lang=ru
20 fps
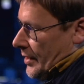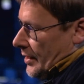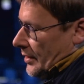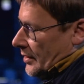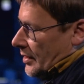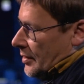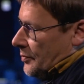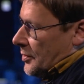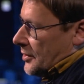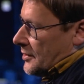
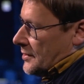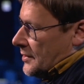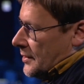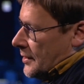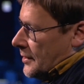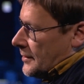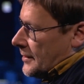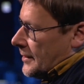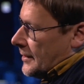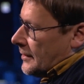
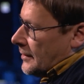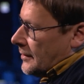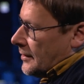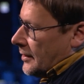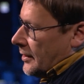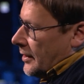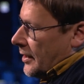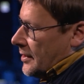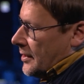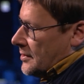Гиперсеть – это
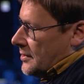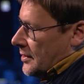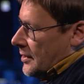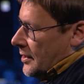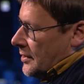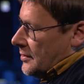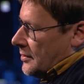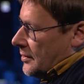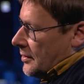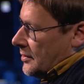такая
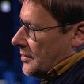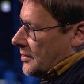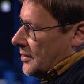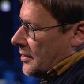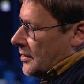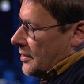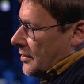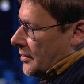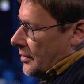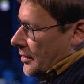сеть,
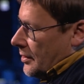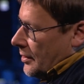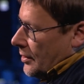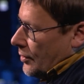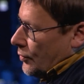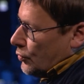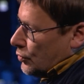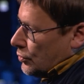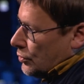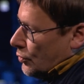где э,
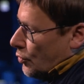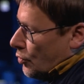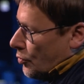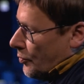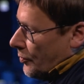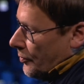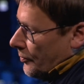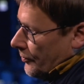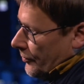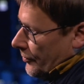
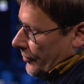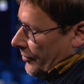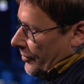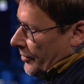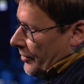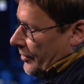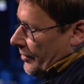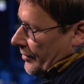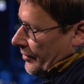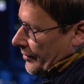узлом
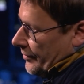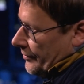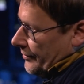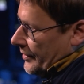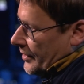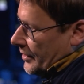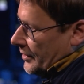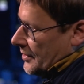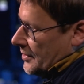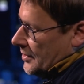в
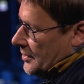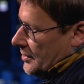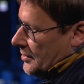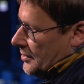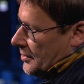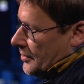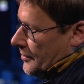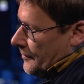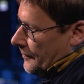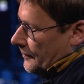этой
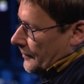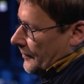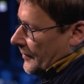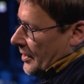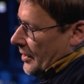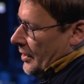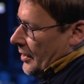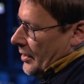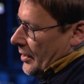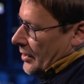сети
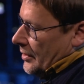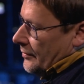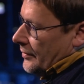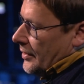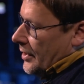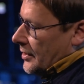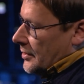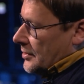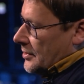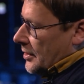
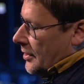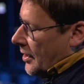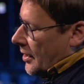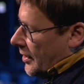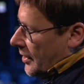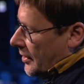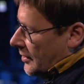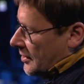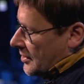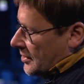является
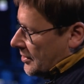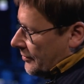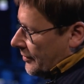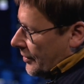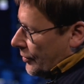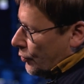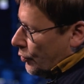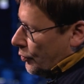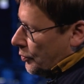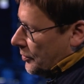какая-то
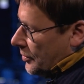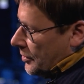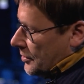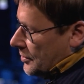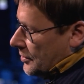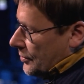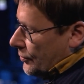совокупность